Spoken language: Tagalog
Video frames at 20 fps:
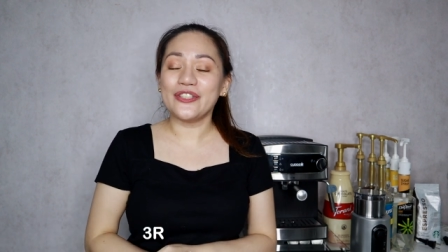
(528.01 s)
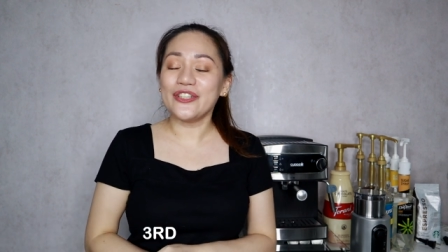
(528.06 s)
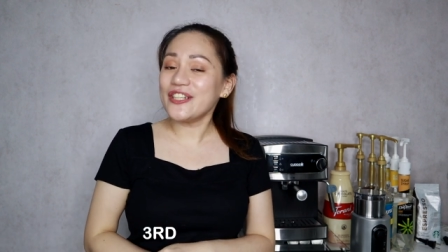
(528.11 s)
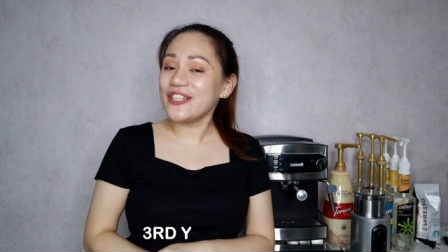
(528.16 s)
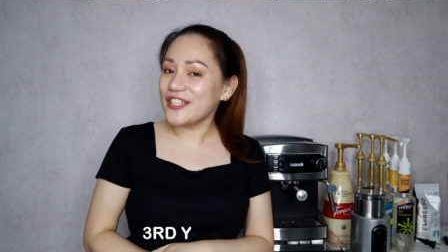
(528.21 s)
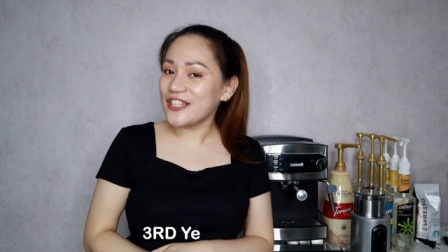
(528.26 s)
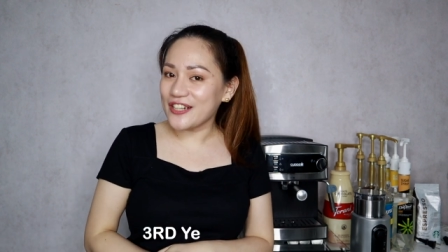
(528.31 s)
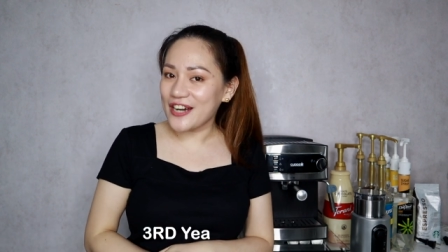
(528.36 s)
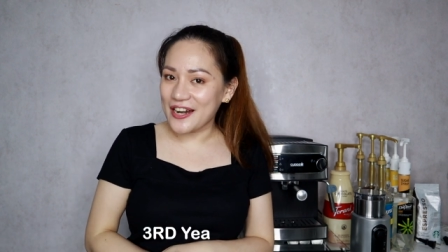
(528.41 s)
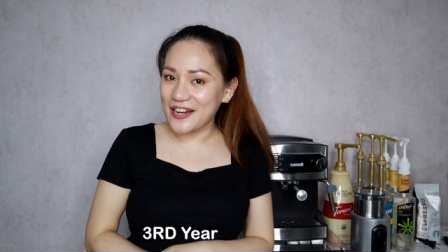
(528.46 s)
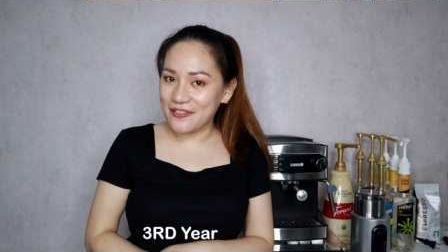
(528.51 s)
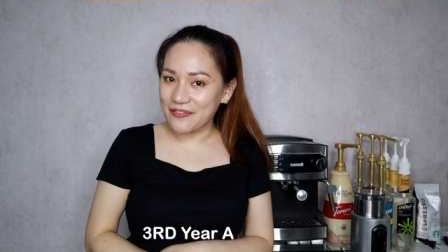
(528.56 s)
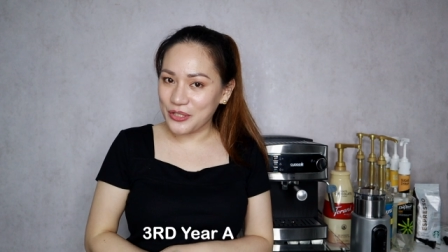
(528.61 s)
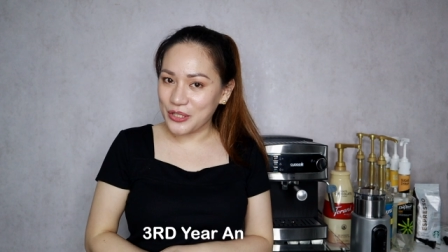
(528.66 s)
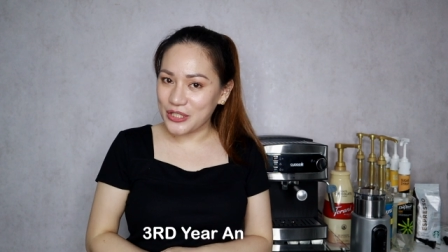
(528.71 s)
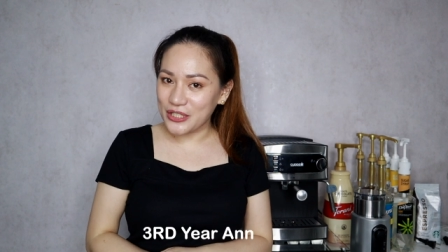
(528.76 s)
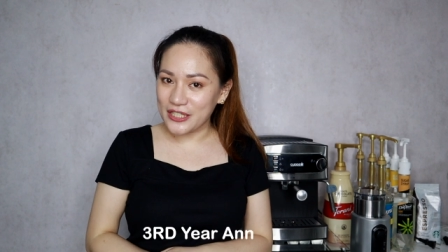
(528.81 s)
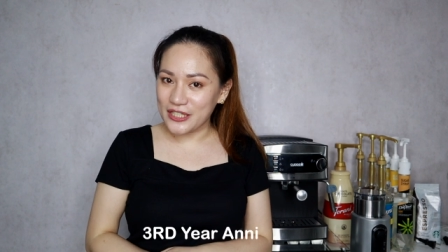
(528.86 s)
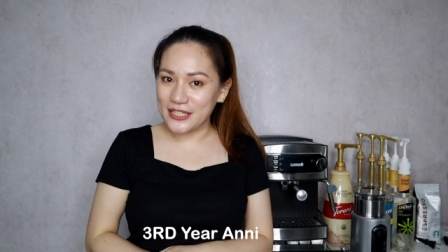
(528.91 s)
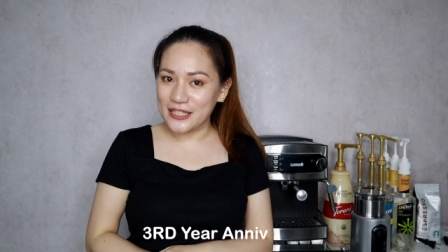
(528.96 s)
30th
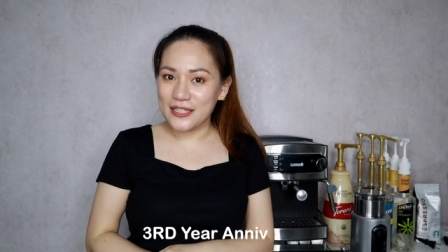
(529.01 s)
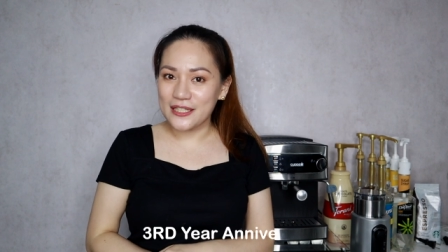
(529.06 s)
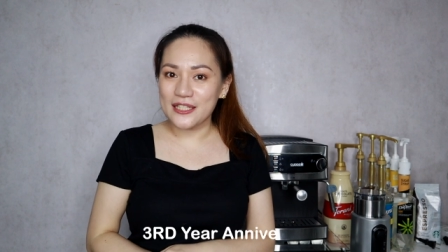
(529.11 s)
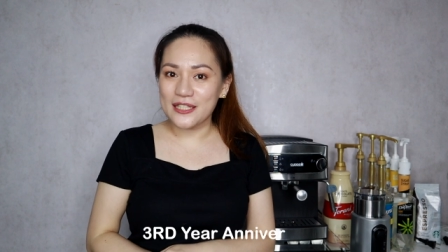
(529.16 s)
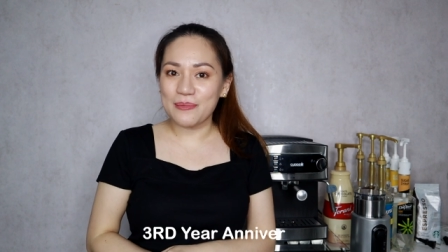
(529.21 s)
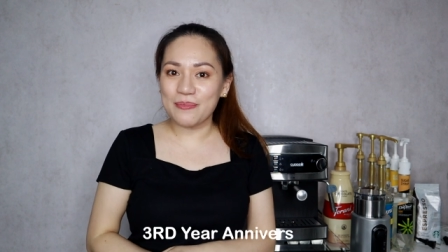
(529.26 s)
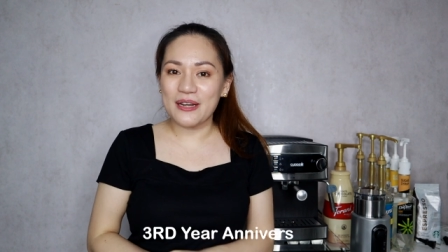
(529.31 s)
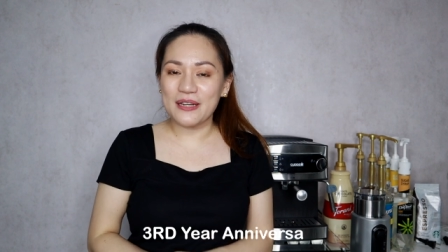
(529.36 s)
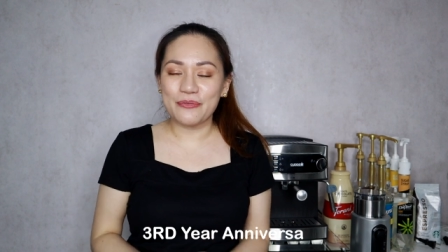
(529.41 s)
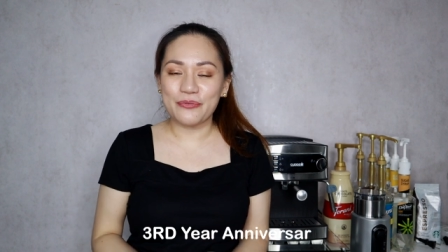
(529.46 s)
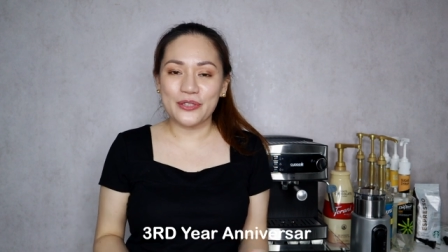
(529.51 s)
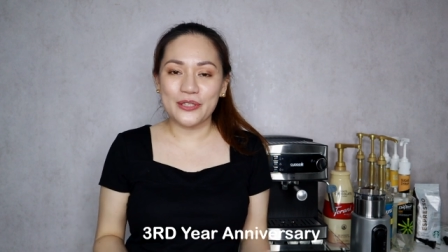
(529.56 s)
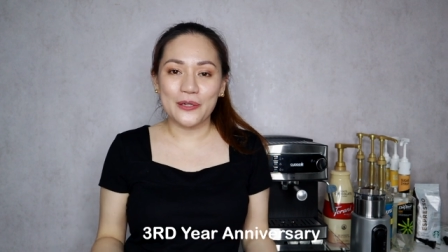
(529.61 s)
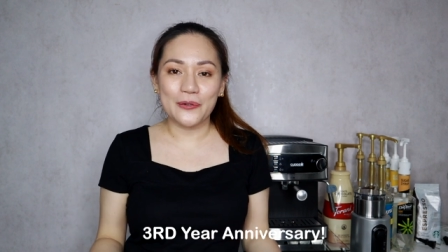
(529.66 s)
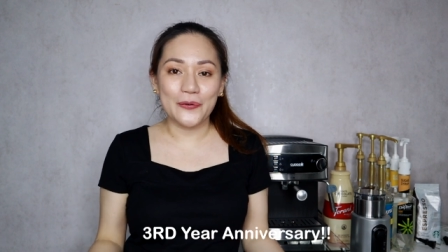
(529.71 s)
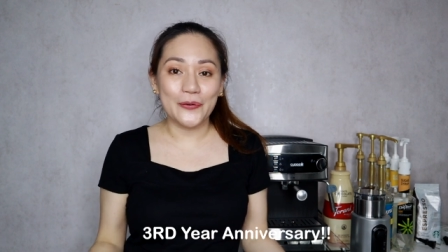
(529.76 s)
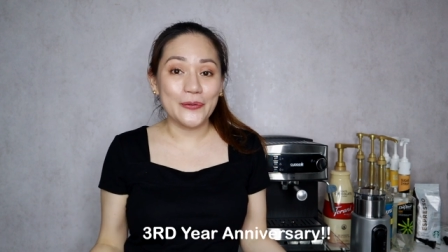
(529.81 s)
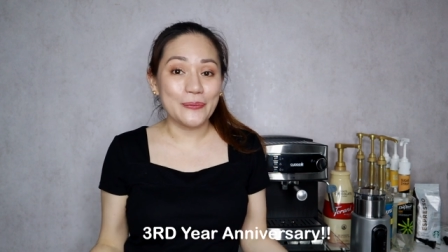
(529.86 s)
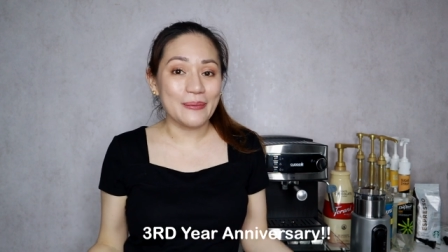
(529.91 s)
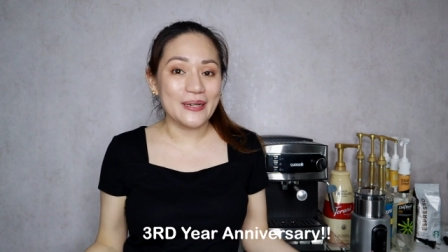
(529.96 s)
anniversary this month for the
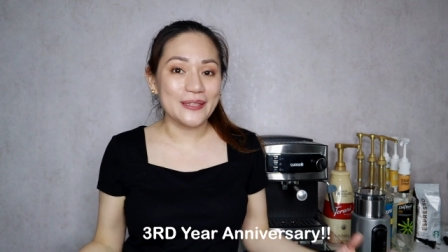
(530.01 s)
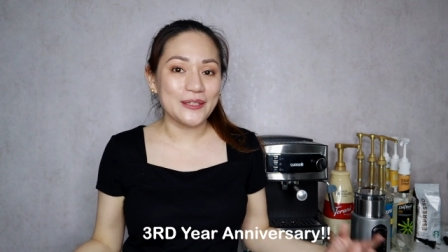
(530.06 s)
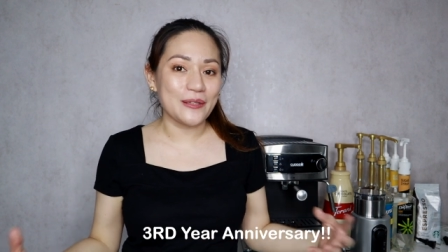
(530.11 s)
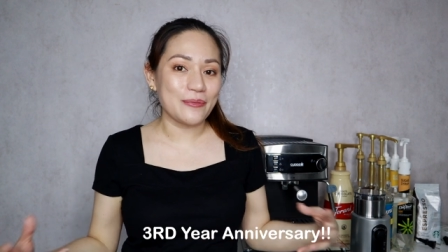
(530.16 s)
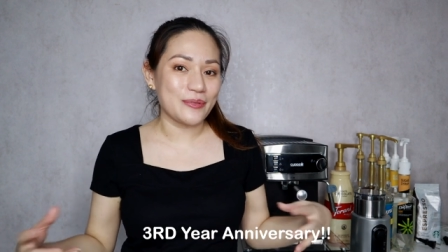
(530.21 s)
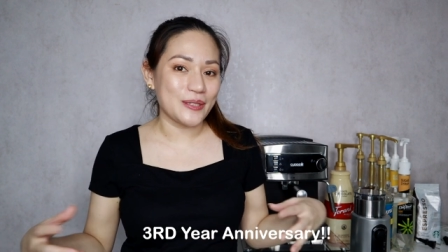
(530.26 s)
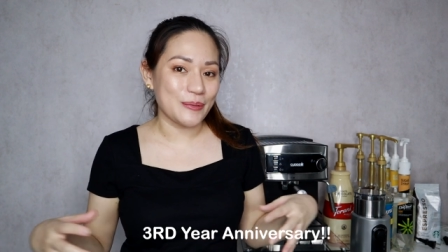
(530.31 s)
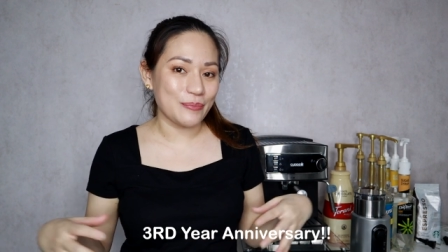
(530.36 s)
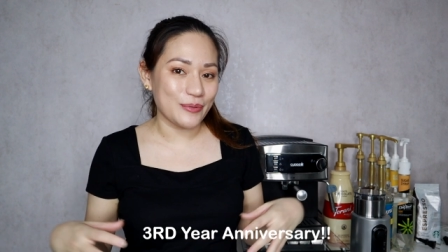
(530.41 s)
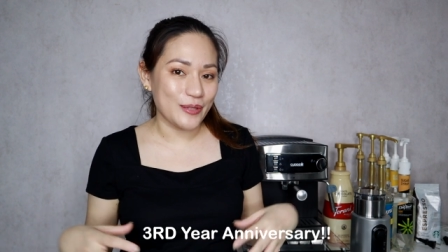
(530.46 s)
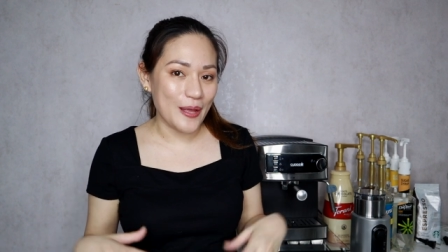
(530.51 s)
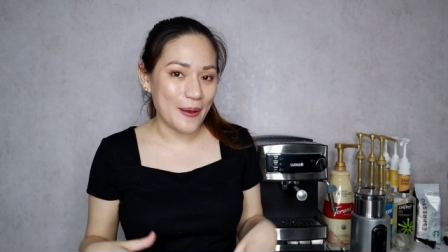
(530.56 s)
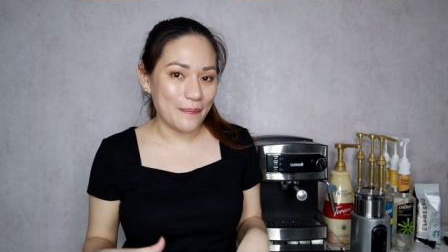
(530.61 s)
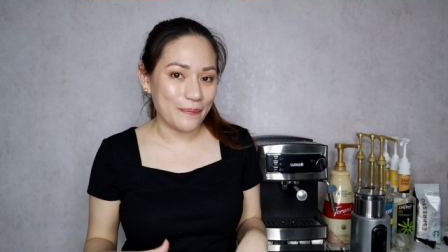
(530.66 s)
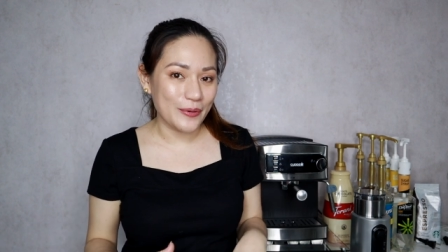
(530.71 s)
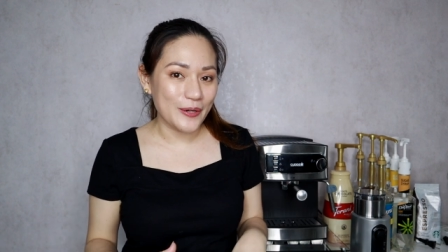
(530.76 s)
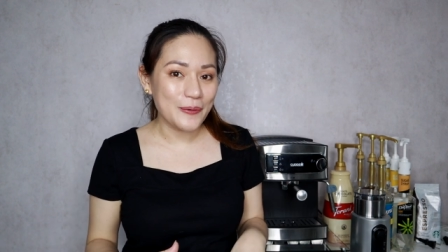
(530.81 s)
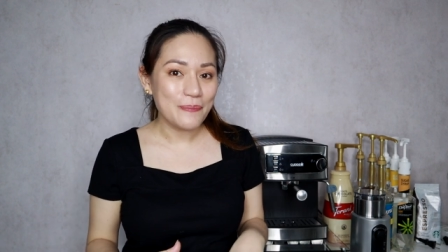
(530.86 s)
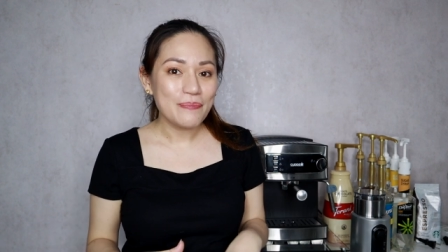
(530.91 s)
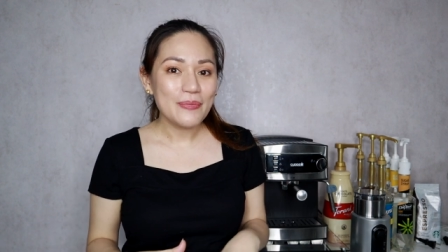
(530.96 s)
whole month of
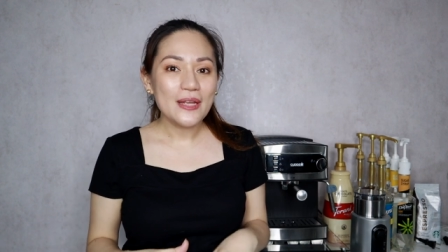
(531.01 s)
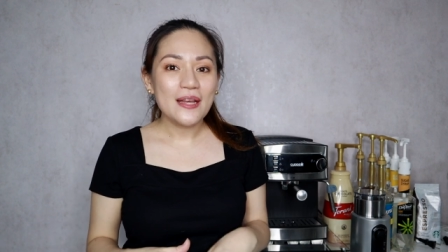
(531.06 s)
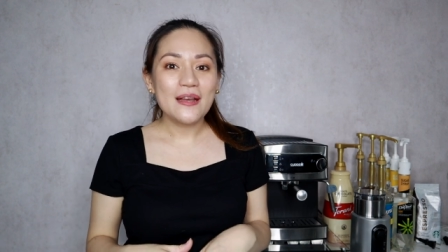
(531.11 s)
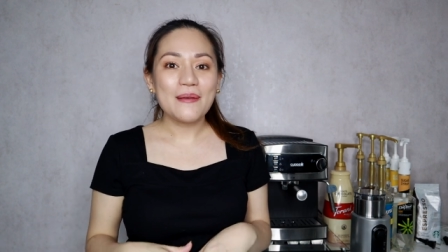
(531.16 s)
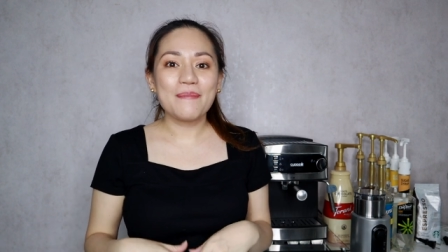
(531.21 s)
September.